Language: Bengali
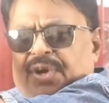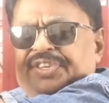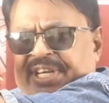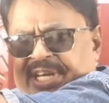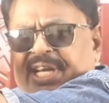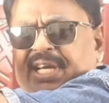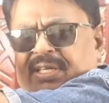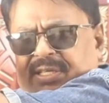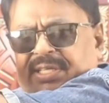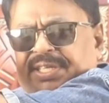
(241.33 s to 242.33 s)
ওই যে
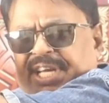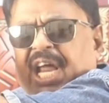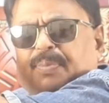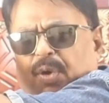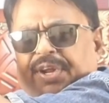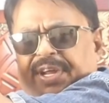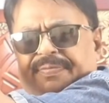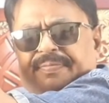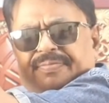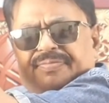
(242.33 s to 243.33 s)
এয়ারপোর্টে
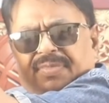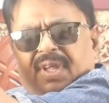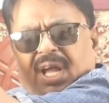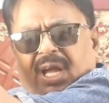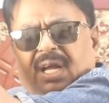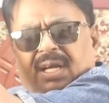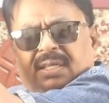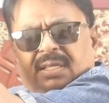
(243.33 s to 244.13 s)
হ্যাঁ